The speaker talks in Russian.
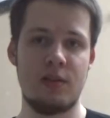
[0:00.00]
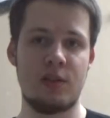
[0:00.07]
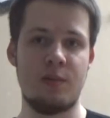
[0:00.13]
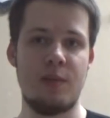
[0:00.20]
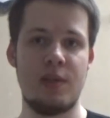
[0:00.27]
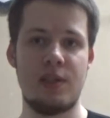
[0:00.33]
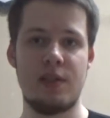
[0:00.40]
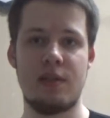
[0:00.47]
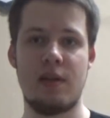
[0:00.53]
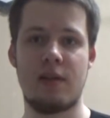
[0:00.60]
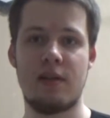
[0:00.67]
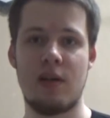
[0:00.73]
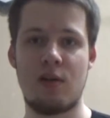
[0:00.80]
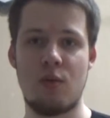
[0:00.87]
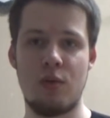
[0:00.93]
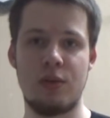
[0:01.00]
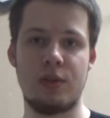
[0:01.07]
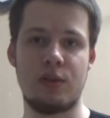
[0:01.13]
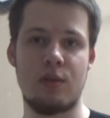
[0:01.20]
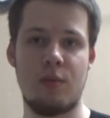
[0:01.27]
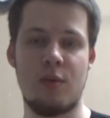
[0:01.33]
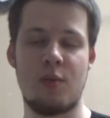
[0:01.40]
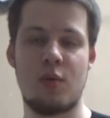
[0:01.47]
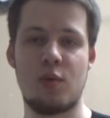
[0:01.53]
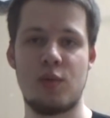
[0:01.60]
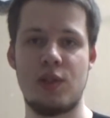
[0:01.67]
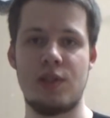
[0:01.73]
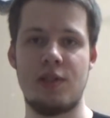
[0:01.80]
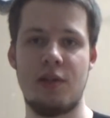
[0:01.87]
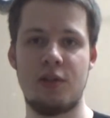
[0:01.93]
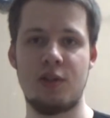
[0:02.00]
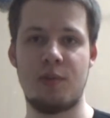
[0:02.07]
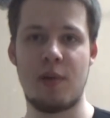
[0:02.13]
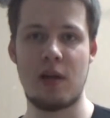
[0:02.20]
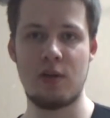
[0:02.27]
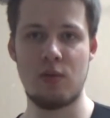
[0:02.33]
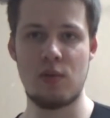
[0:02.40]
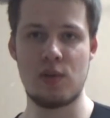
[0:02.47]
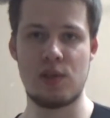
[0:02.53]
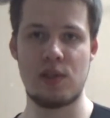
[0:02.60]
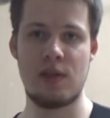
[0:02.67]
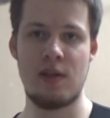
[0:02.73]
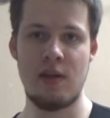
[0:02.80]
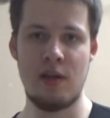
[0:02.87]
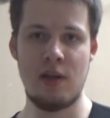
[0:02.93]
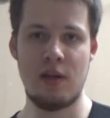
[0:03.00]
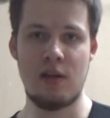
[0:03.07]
жмите на колокольчик, чтобы не пропустить следующие прогнозы.